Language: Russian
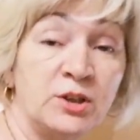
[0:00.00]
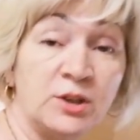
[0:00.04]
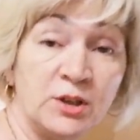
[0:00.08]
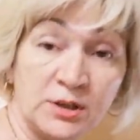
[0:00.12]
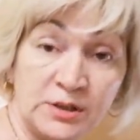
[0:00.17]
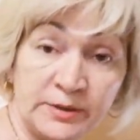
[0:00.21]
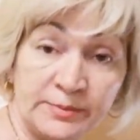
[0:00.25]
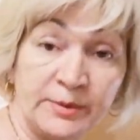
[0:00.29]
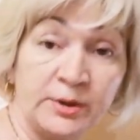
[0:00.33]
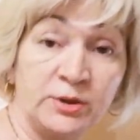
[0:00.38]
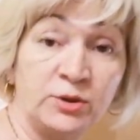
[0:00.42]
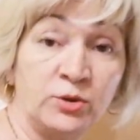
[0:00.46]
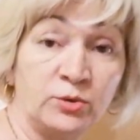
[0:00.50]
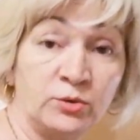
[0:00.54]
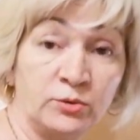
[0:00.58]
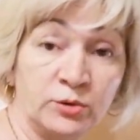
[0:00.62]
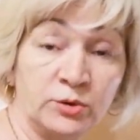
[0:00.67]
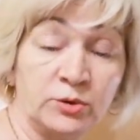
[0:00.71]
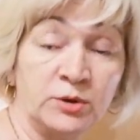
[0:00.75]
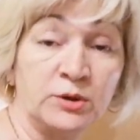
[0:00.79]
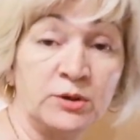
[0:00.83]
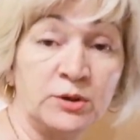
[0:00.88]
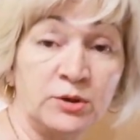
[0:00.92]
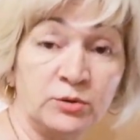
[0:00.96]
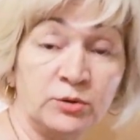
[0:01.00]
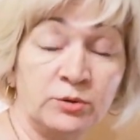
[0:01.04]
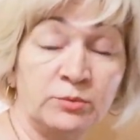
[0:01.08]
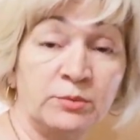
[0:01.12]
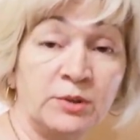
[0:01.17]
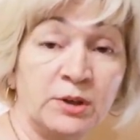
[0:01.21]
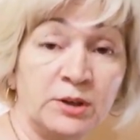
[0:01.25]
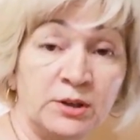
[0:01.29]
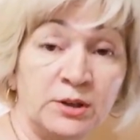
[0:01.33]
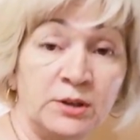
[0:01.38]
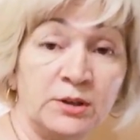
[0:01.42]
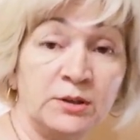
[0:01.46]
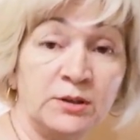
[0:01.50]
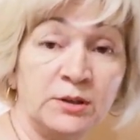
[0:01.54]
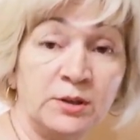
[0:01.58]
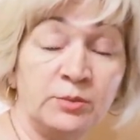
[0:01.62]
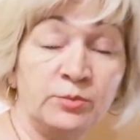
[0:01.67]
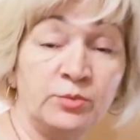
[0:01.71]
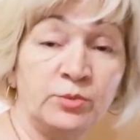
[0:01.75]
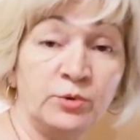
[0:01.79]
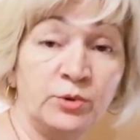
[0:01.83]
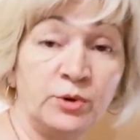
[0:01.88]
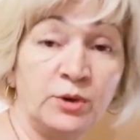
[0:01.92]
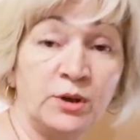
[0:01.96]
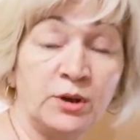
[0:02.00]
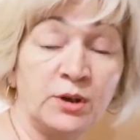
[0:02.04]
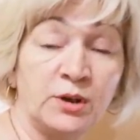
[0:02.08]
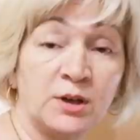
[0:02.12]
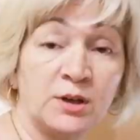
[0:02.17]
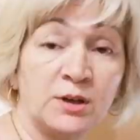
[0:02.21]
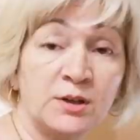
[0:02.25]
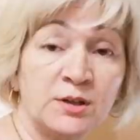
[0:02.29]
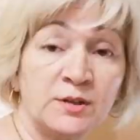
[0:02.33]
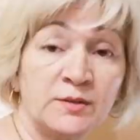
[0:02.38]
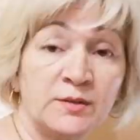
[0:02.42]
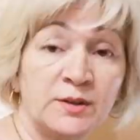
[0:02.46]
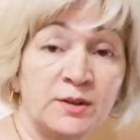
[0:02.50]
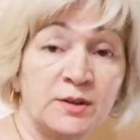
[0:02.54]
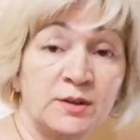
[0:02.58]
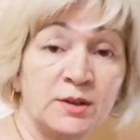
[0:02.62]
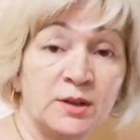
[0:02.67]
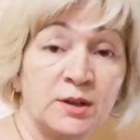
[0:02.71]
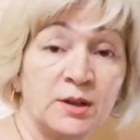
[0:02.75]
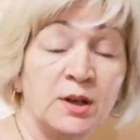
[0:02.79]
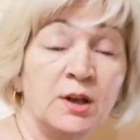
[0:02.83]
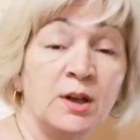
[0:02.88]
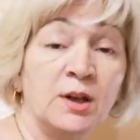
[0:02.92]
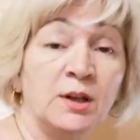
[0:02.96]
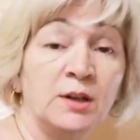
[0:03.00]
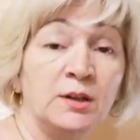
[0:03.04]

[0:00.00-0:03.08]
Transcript: Я смотрю, вот эти вот магнитные бури, оказывается,